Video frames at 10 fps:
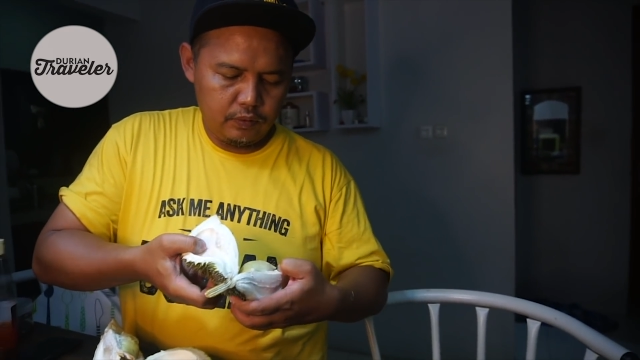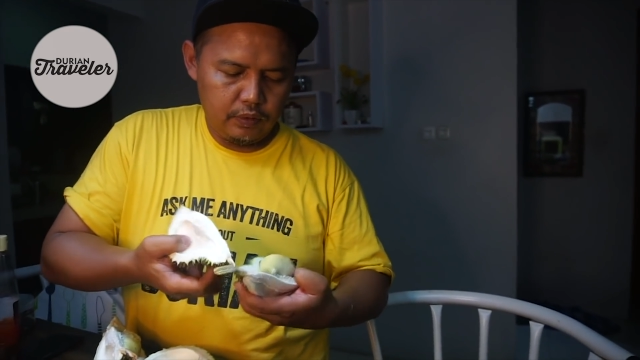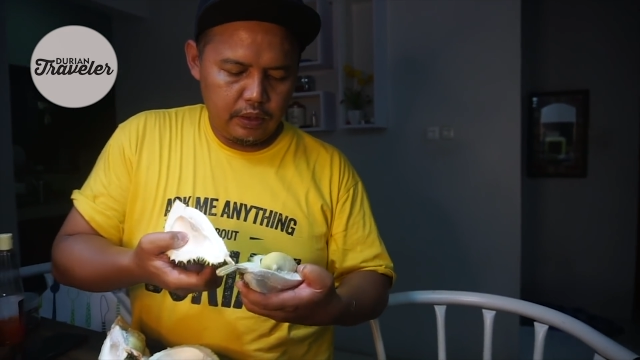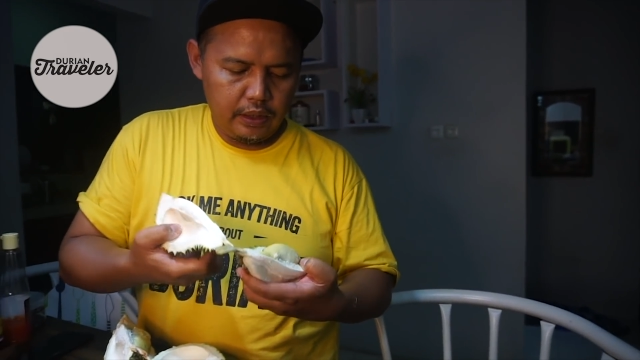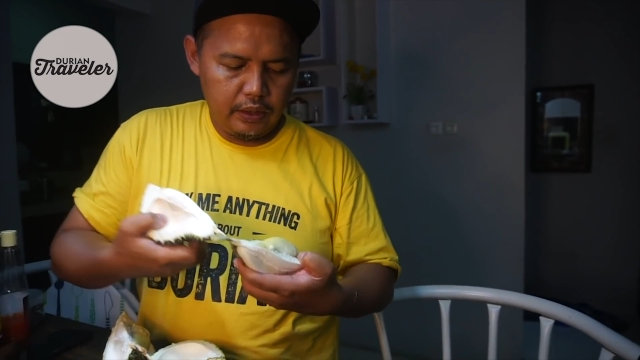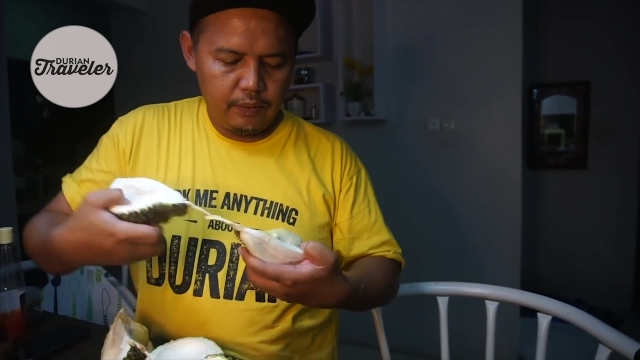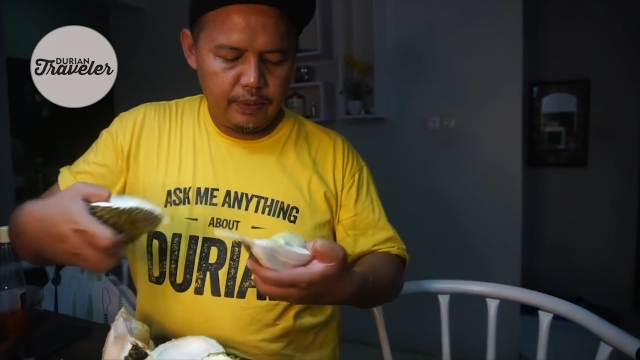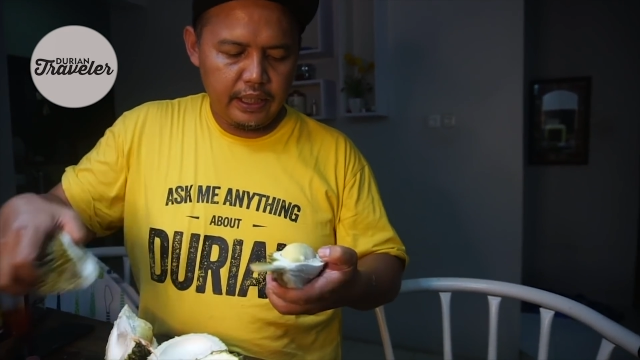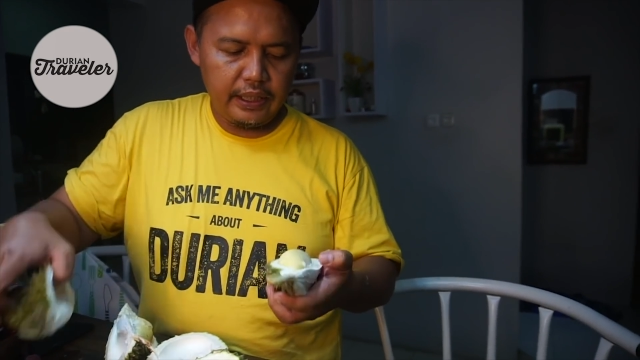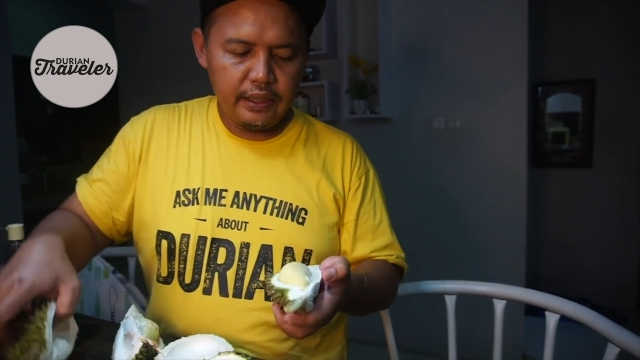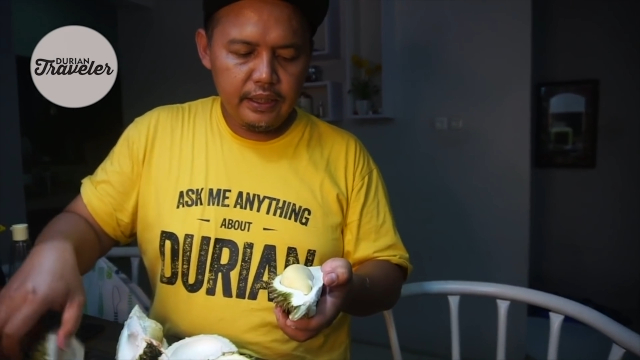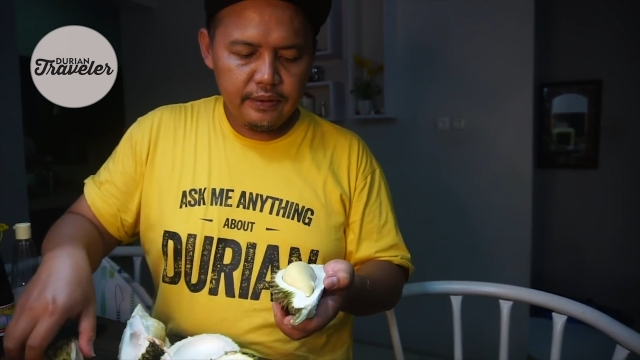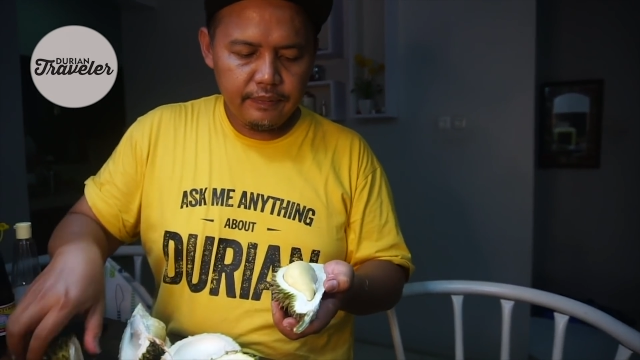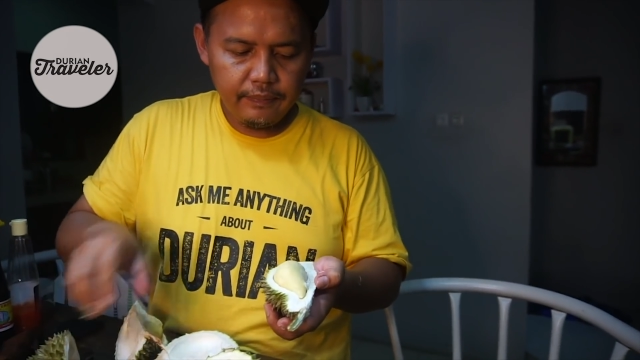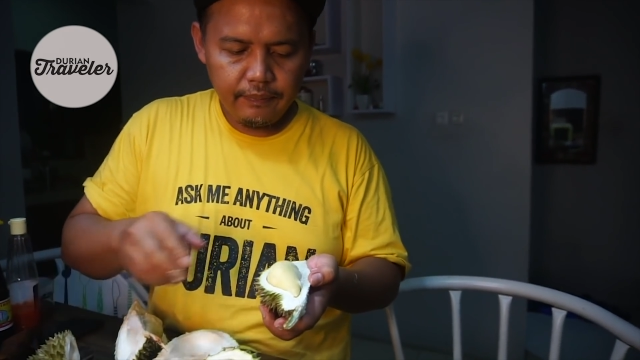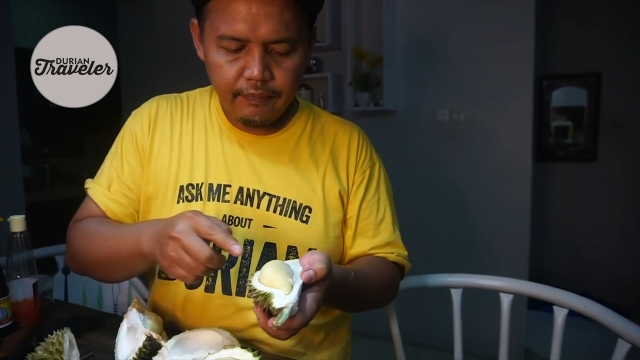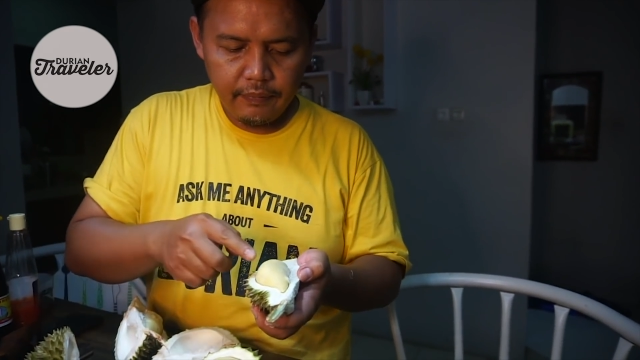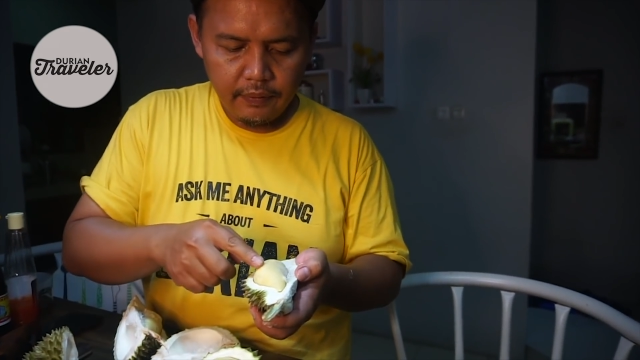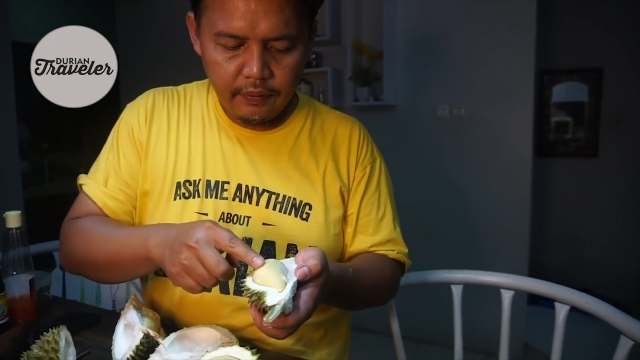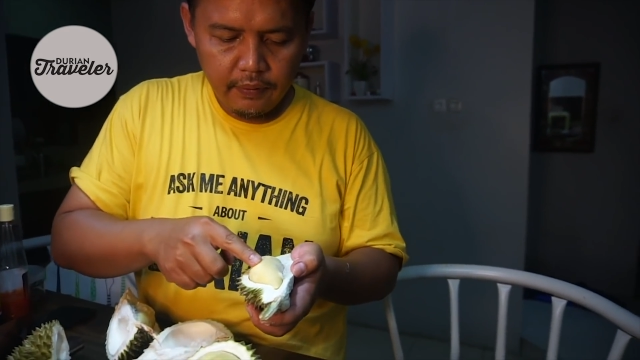wow apakah ini
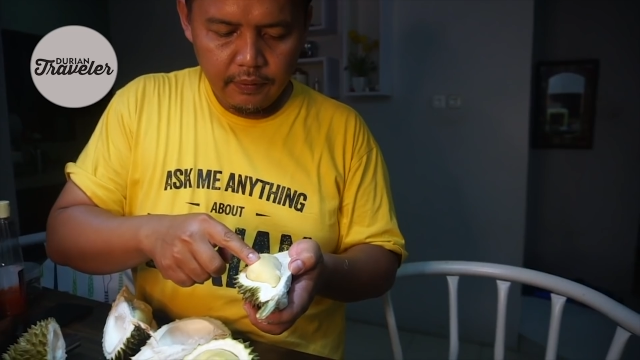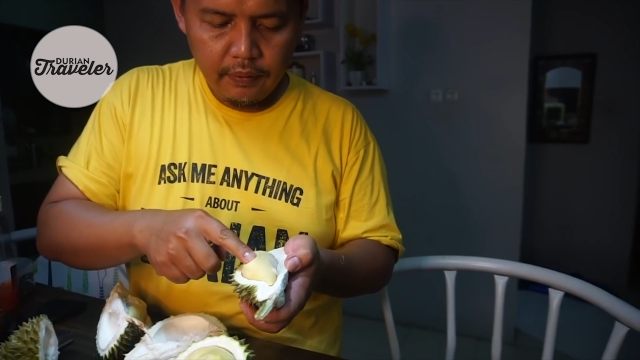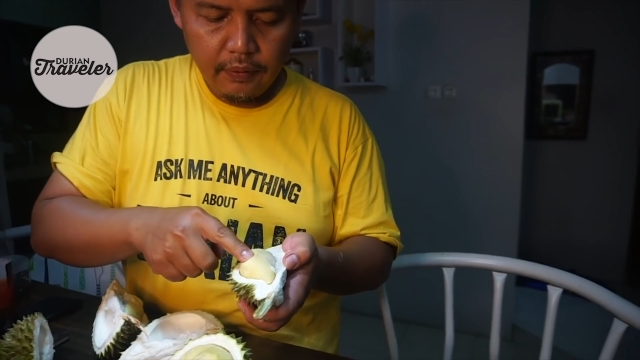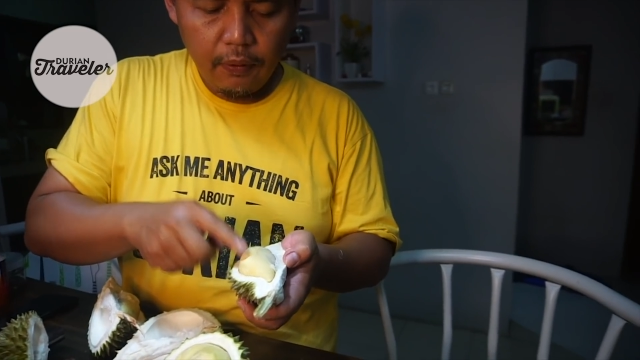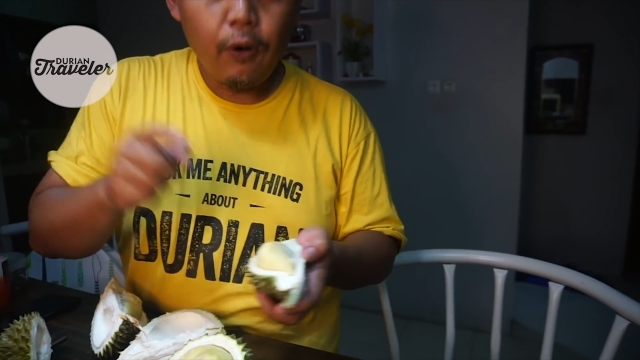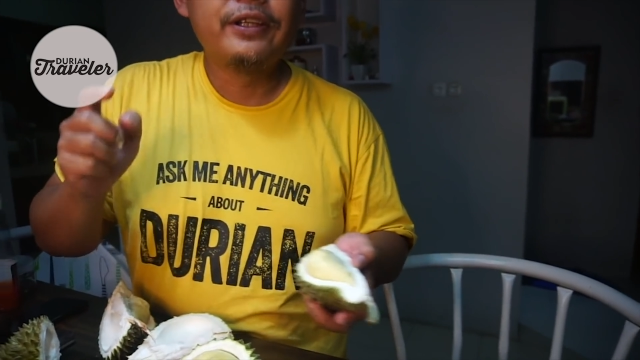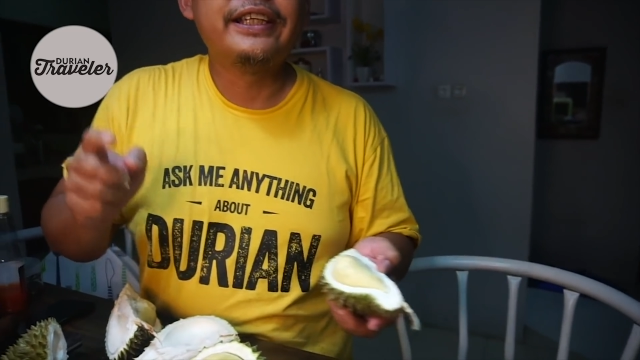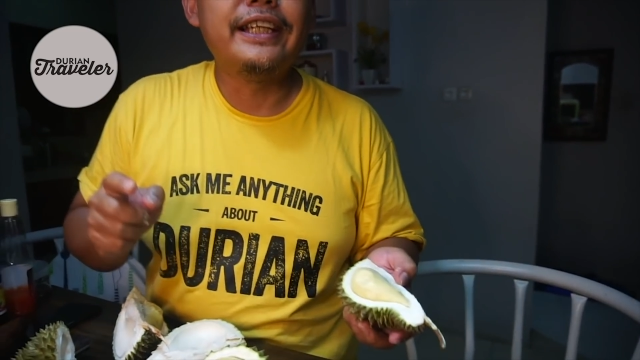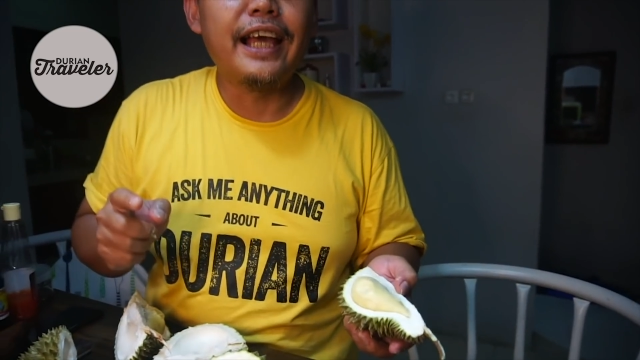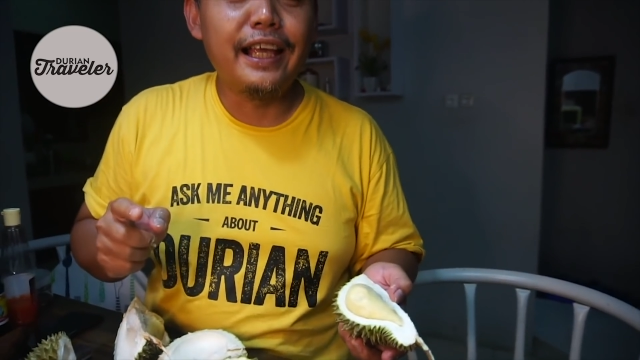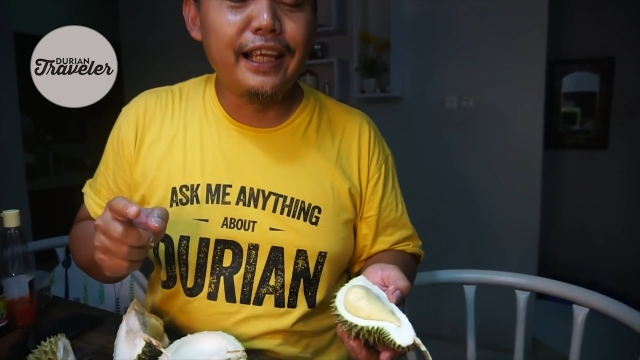oh tidak